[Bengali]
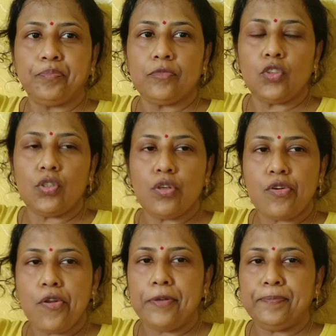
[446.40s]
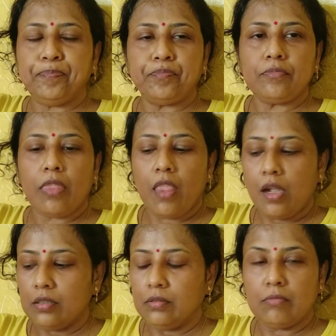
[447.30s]
তো ওই জন্য
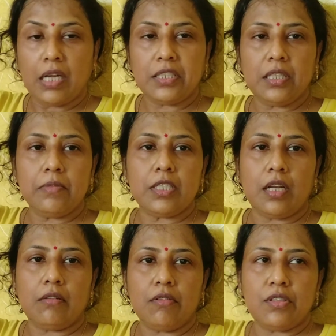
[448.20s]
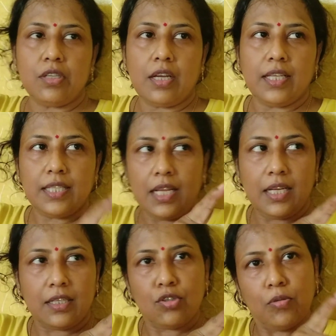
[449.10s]
মাটিতে বিছানা করেছি আর এই সাইডে
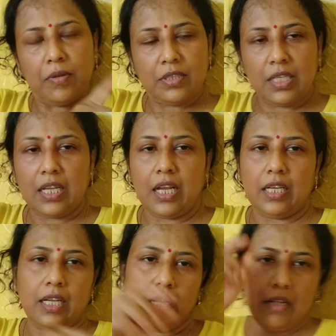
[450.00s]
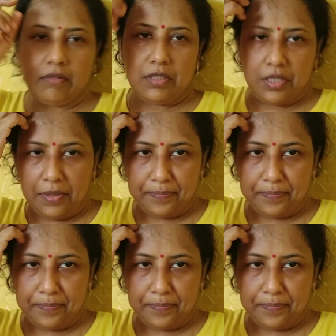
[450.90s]
একটা সোফা সেটা এখানে কেনা হয়েছে